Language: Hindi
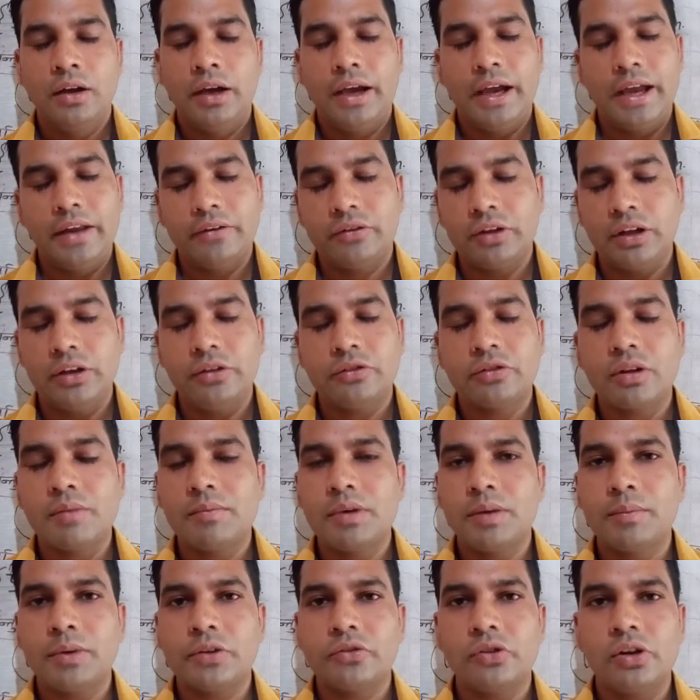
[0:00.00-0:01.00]
ऐसे ही
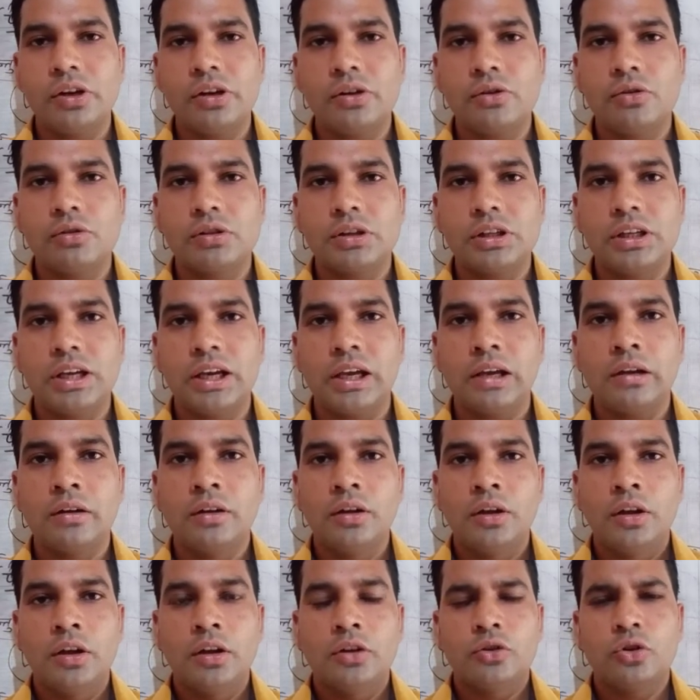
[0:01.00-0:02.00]
सभी मशीनें होती है
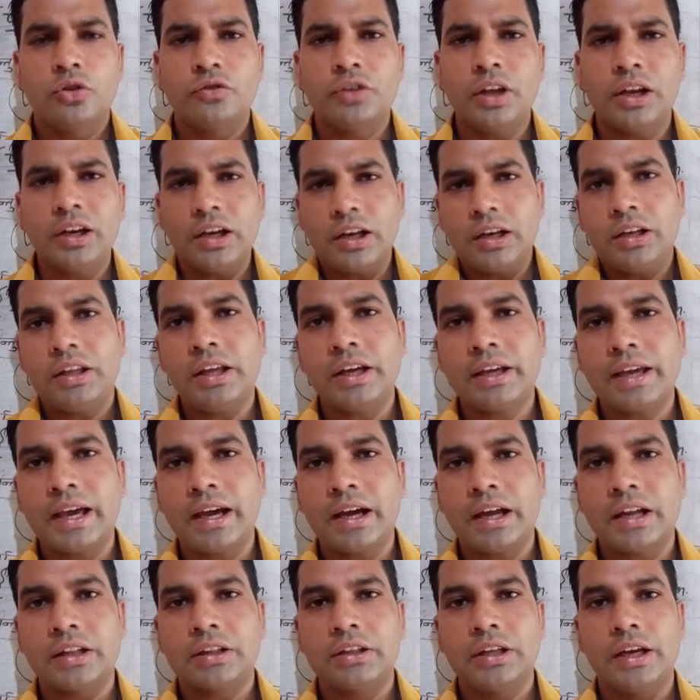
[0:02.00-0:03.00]
तो जनरली ये क्या
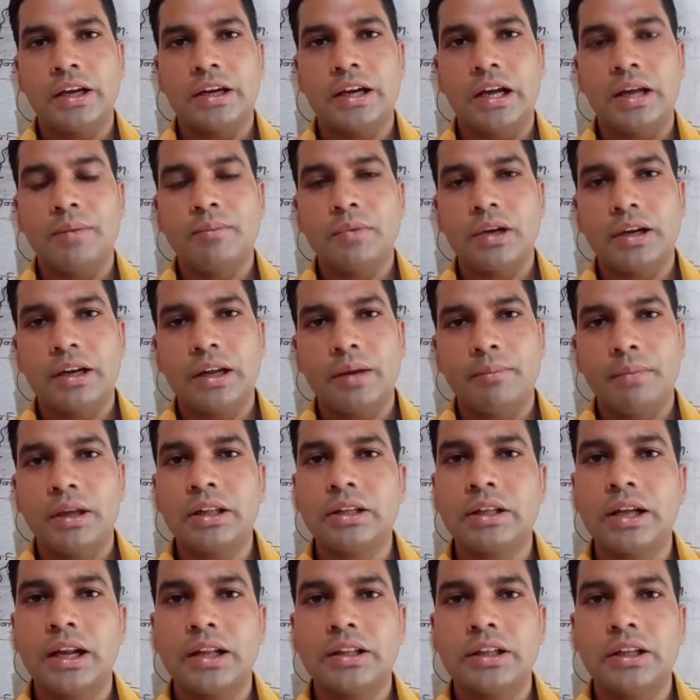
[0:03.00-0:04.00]
करती है काम करना
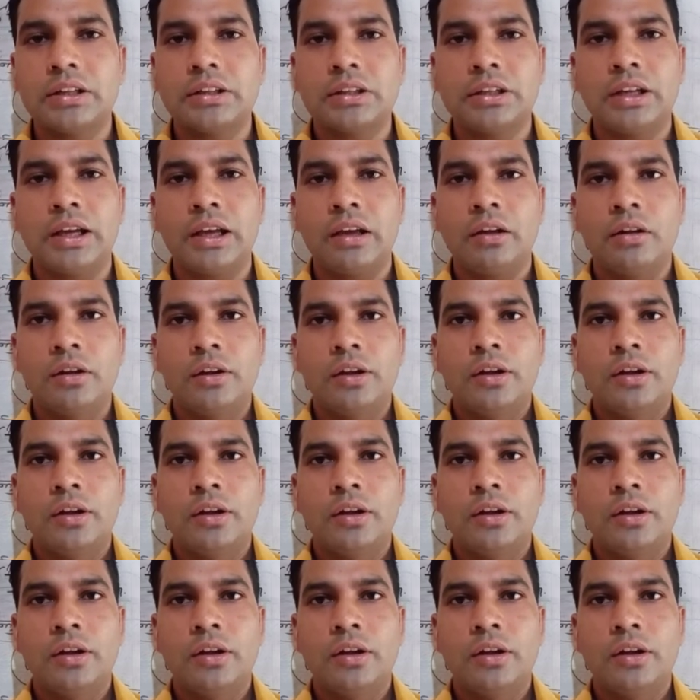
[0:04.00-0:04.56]
बंद कर देती है